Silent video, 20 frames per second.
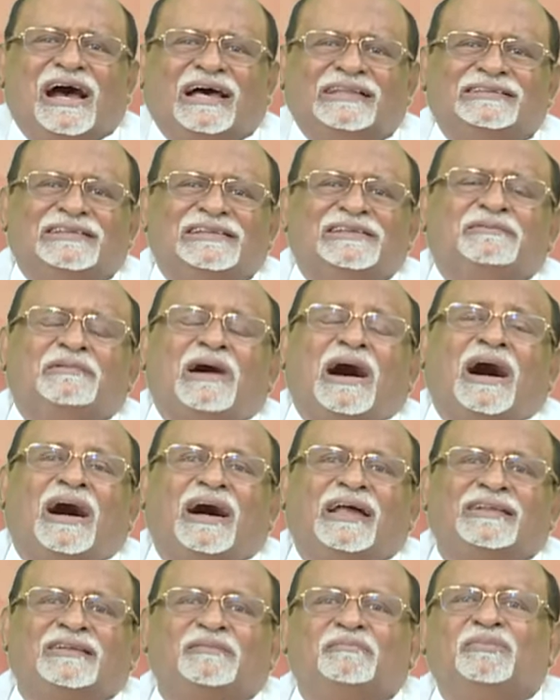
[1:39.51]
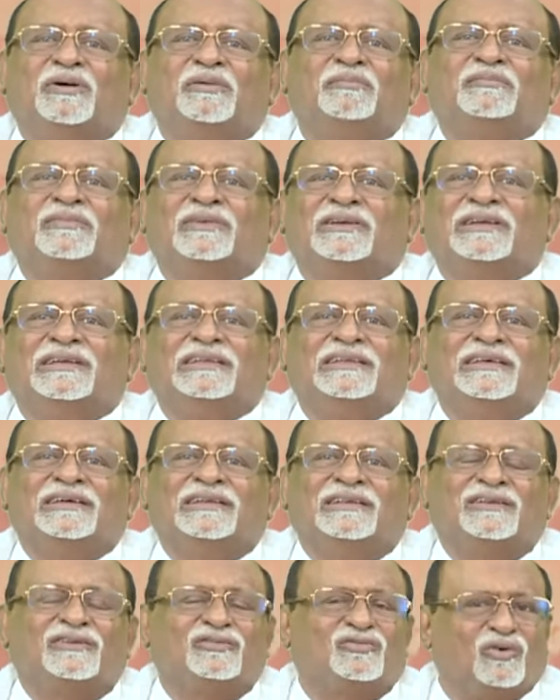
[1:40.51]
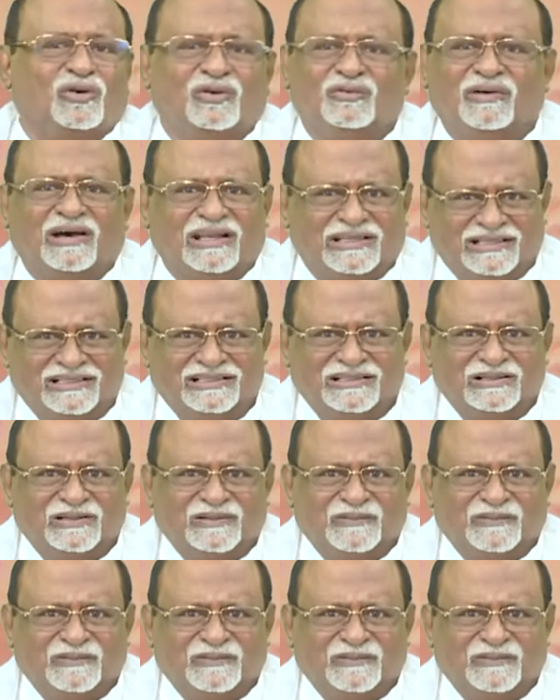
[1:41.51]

அதன் ஆரம்பம் இது என்று சொல்லுவார்கள்